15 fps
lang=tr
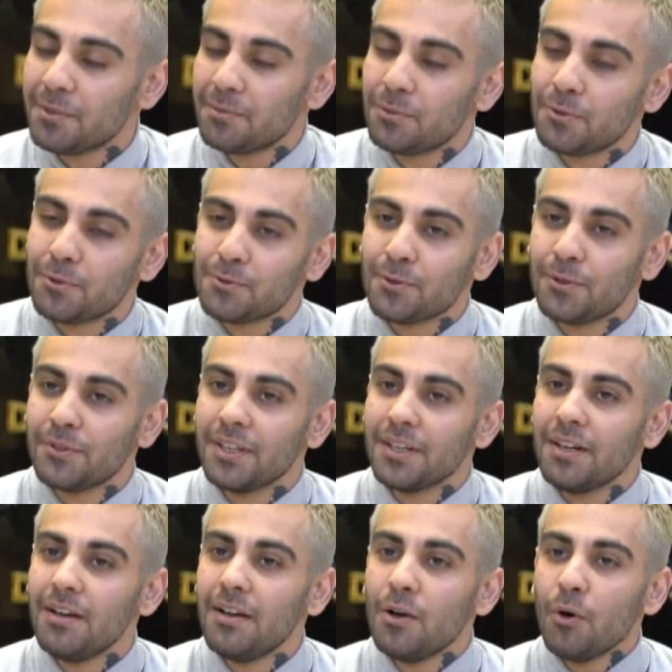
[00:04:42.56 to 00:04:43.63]
yapıyoruz
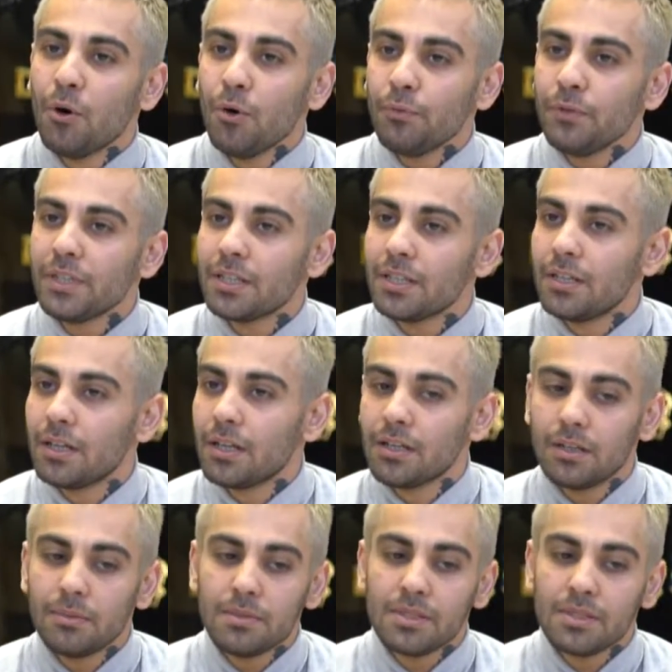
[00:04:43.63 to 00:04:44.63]
onlara. O fikirlerle,